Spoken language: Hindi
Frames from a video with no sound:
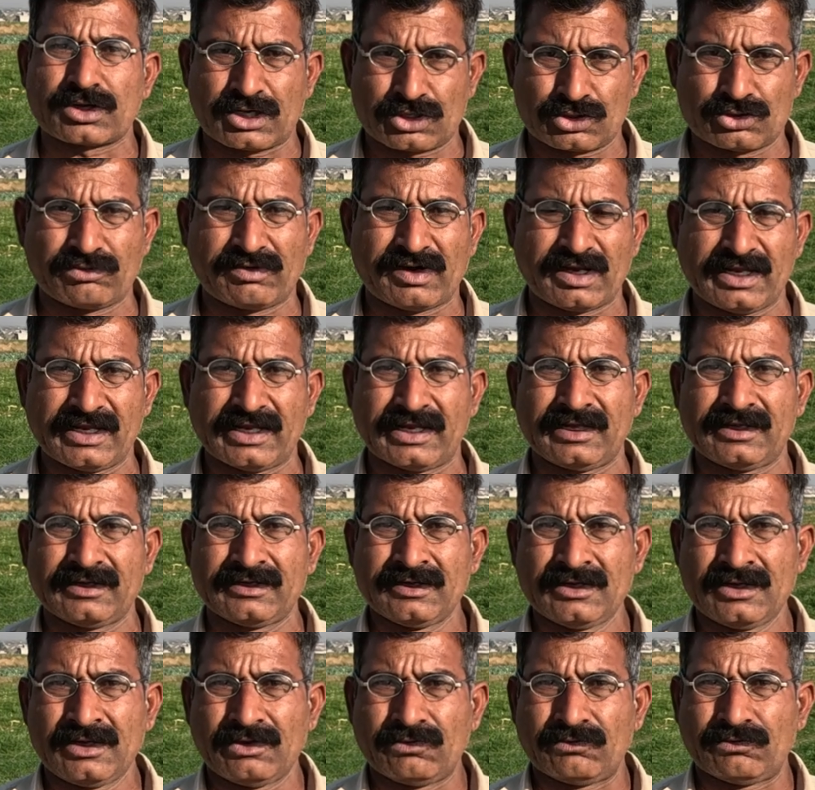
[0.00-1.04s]
दुकानों वाले हैं
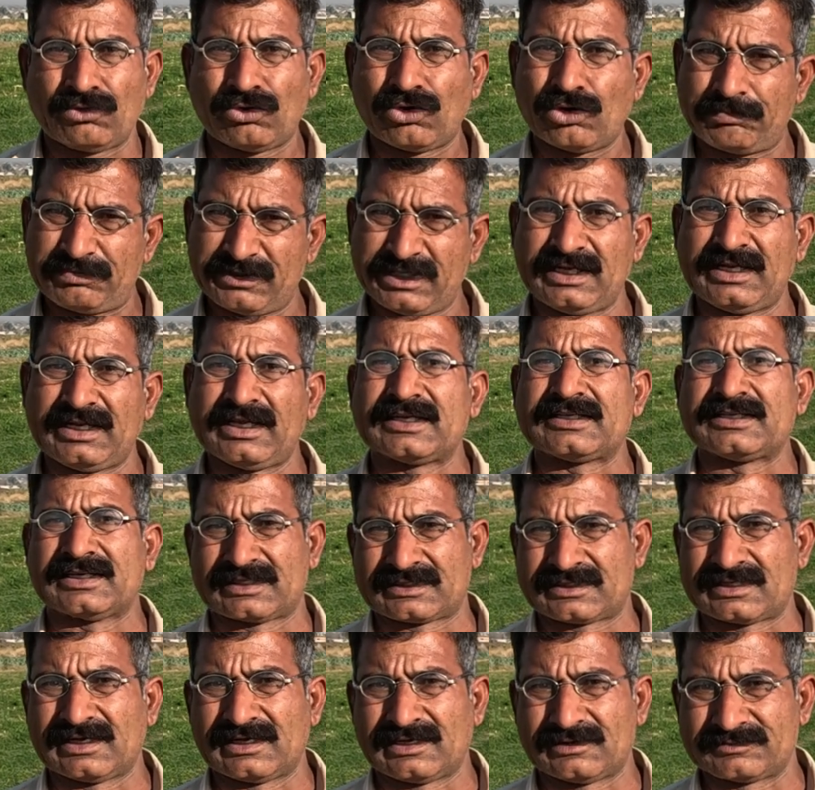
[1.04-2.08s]
जी जी वो भी ले
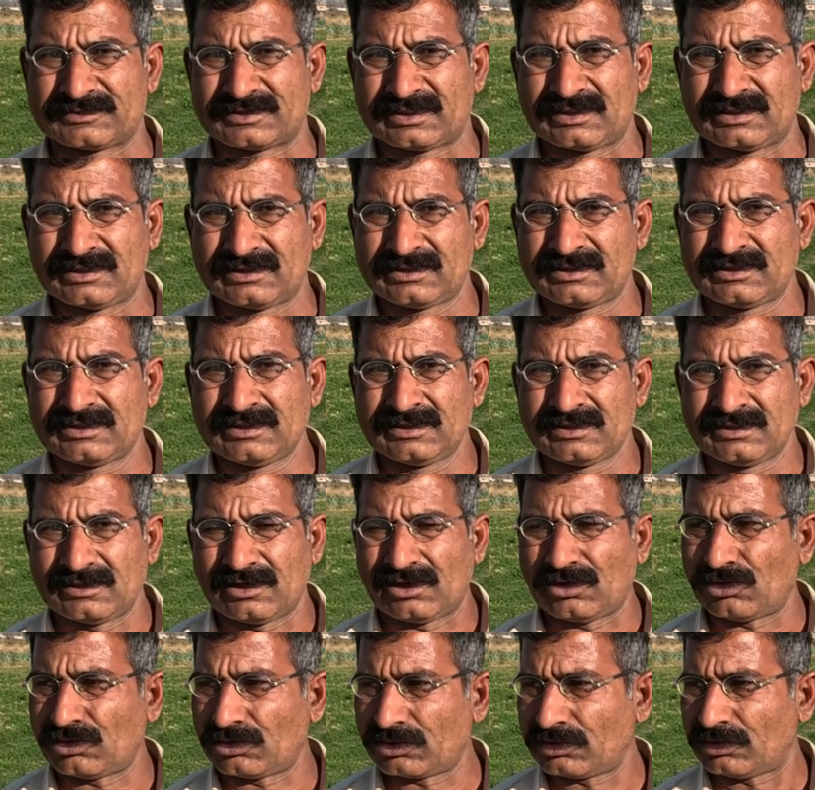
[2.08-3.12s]
जाते हैं हमको सही
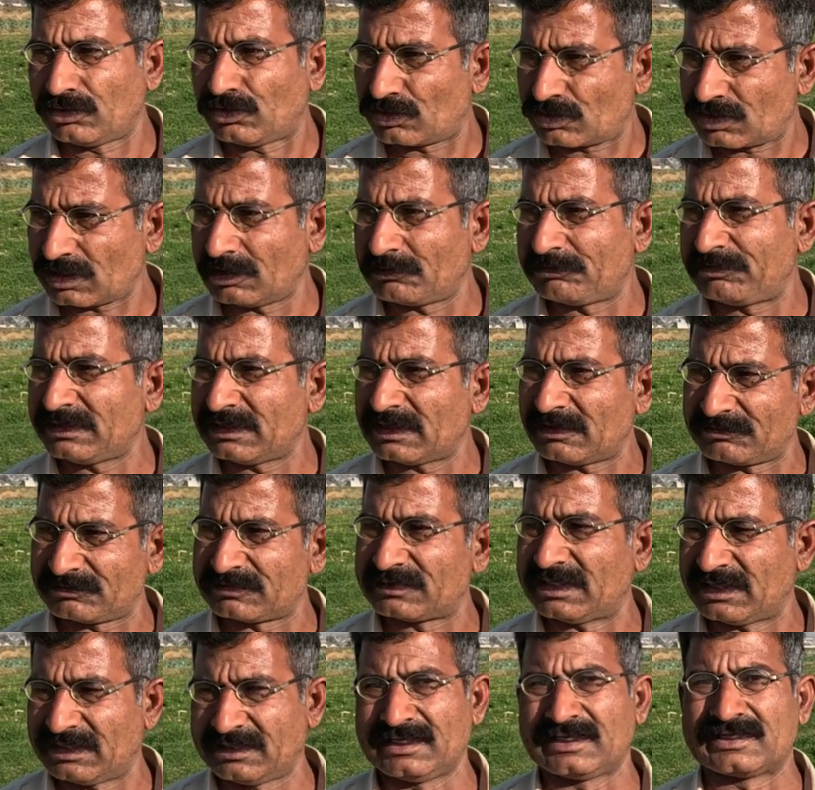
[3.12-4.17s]
सही और लोकल भी
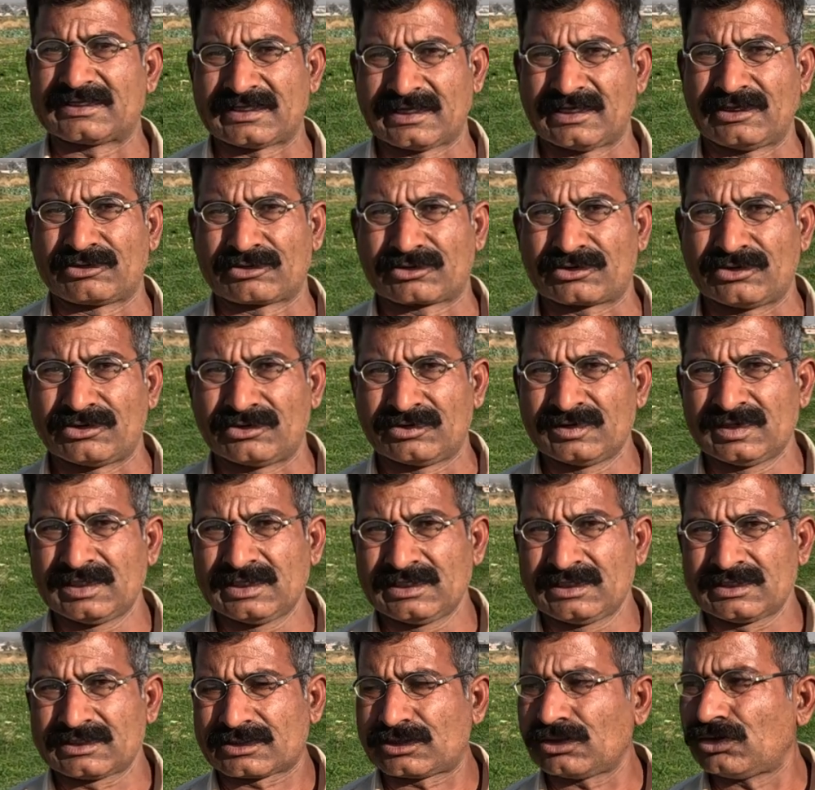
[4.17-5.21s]
हम दे देते हैं उनको
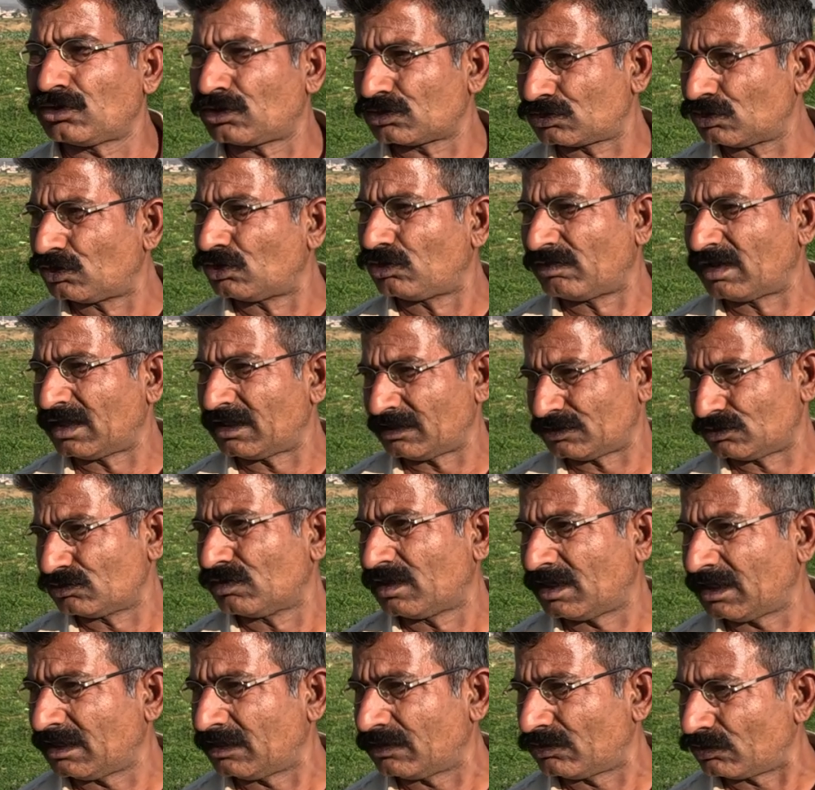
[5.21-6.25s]
किलो दो वाले जो
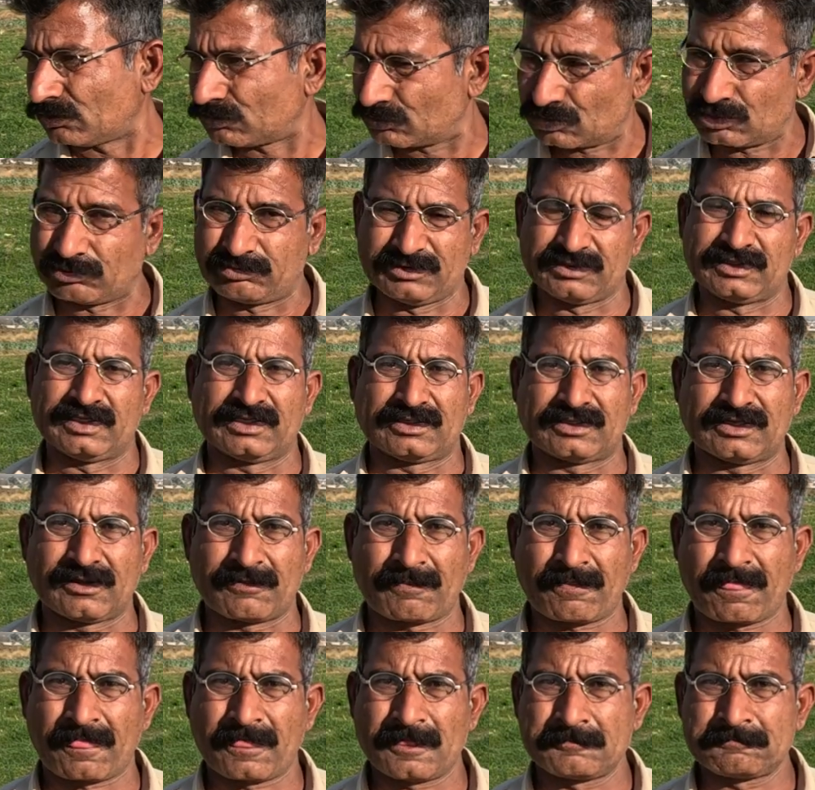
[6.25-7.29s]
हैं टमाटर के
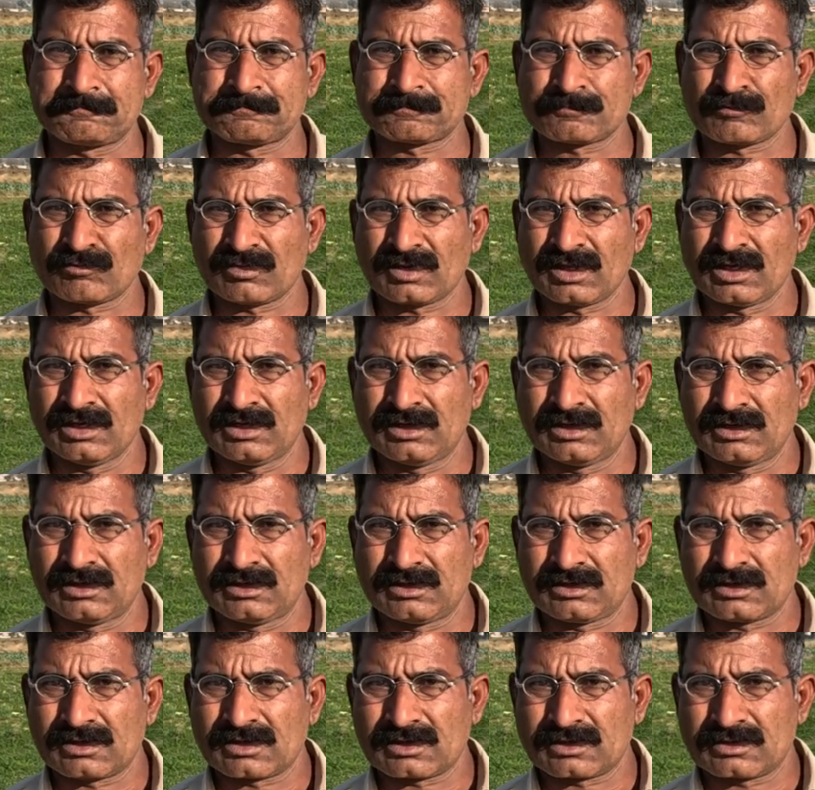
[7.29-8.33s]
अलावा और क्या काश्त
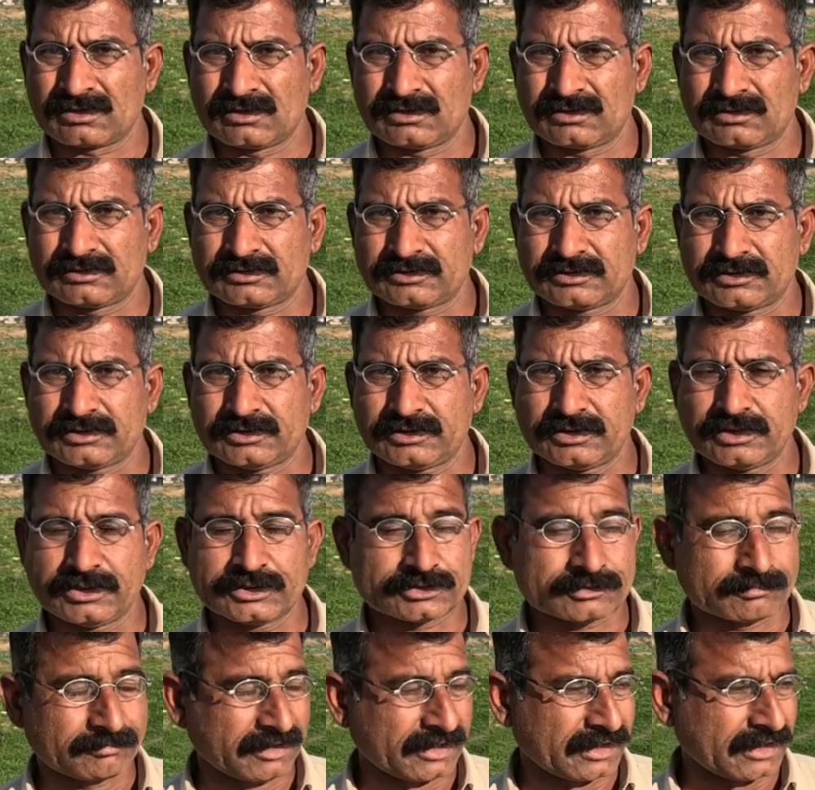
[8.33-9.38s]
करते हैं आप टनल में
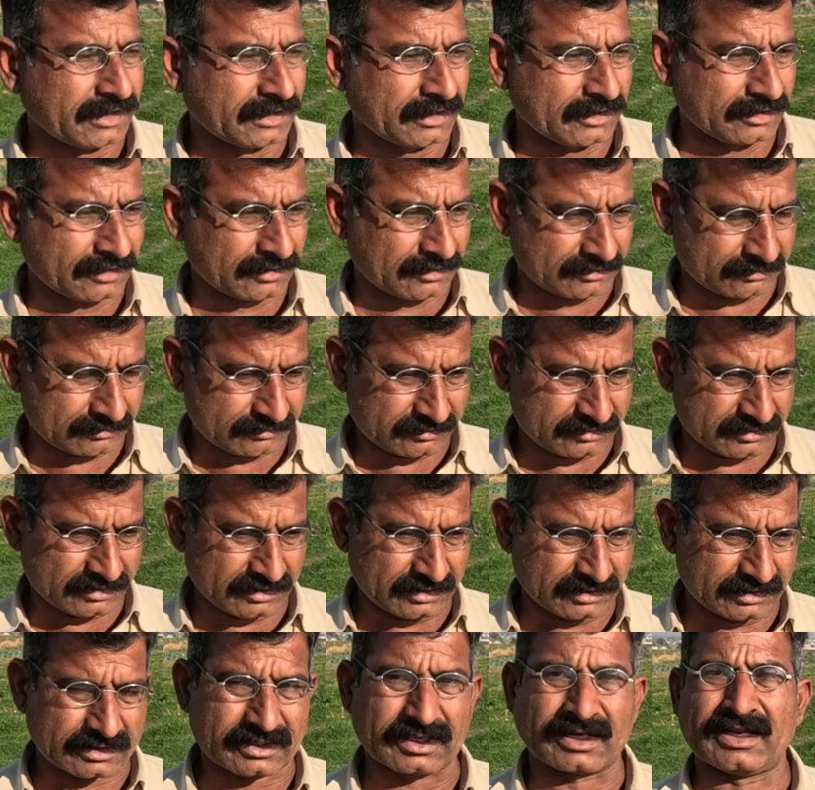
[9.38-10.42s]
इसमें
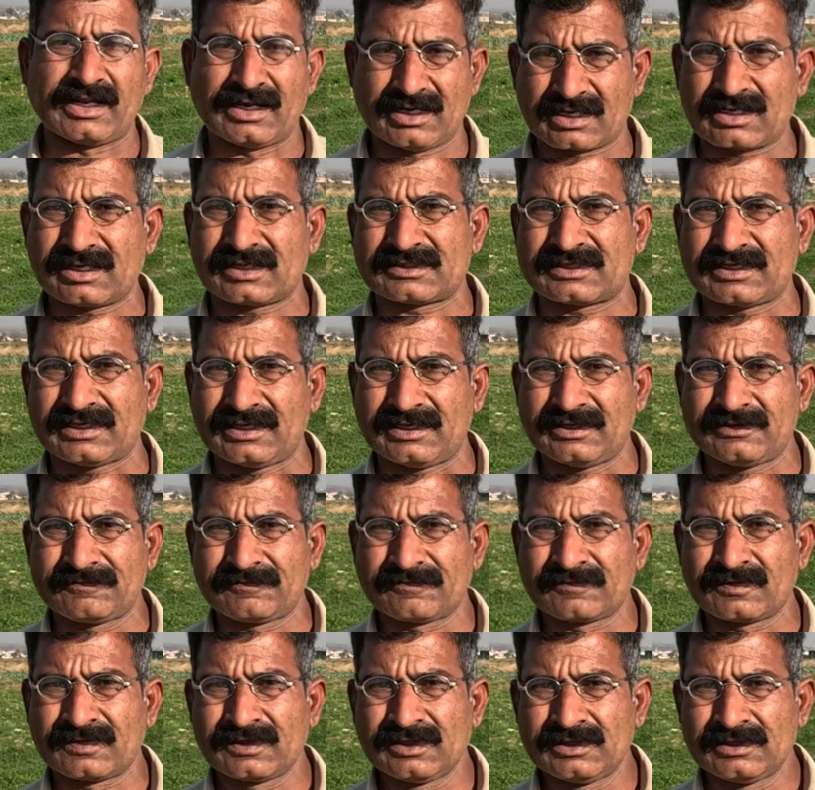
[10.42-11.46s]
करेला करते हैं
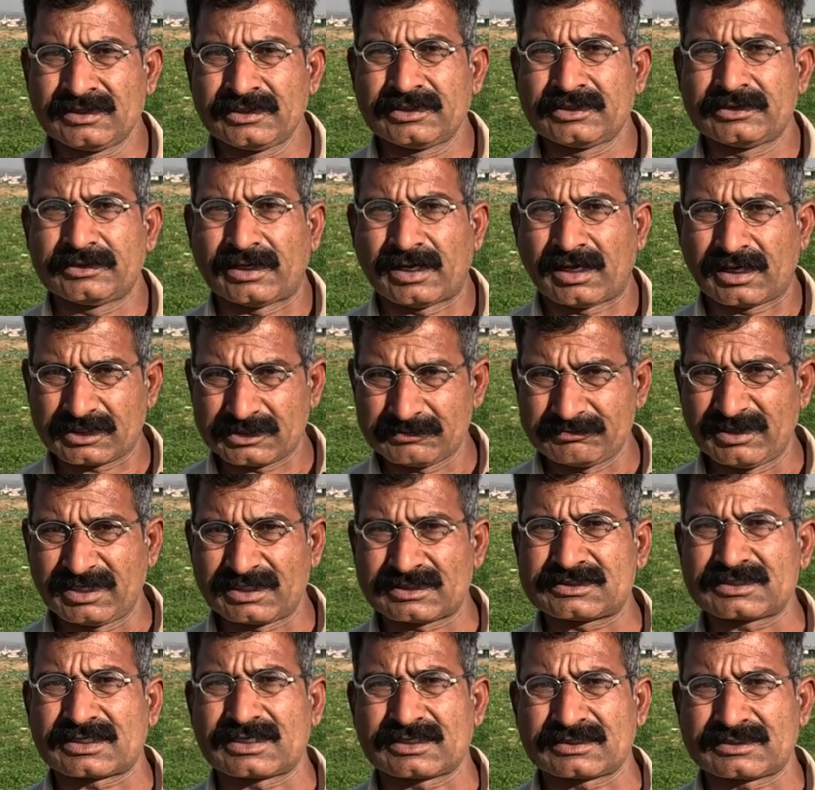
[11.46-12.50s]
अच्छा हरी
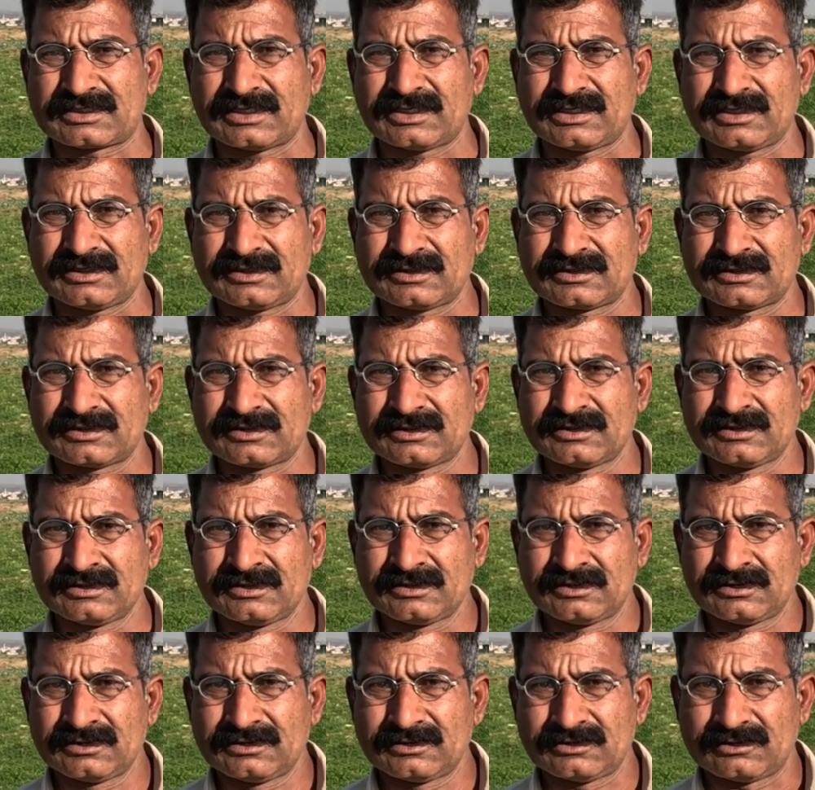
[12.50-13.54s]
मिर्च करते हैं जी
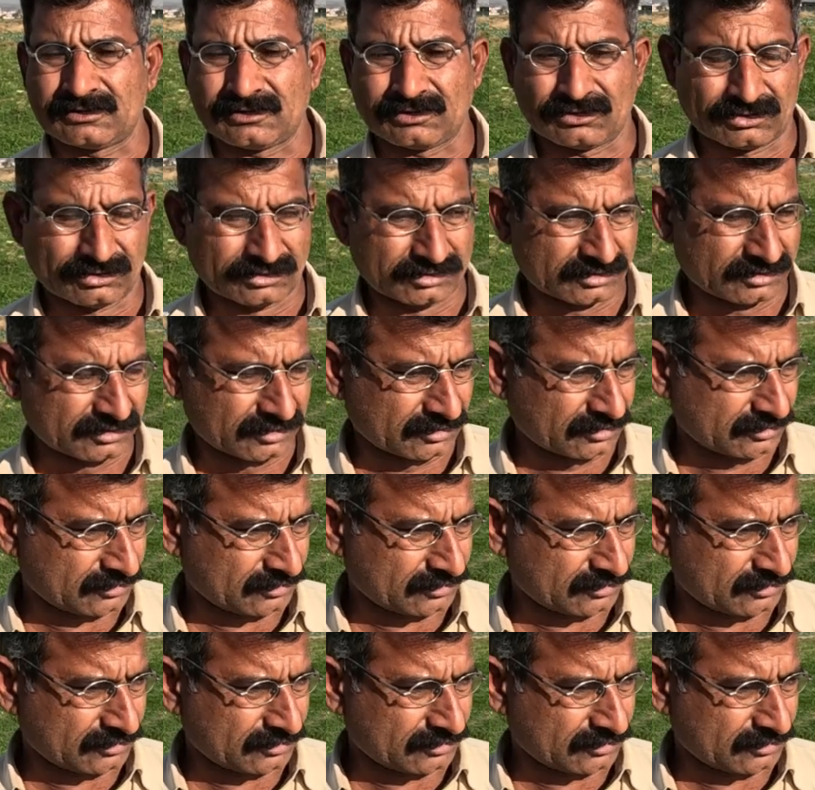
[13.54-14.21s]
और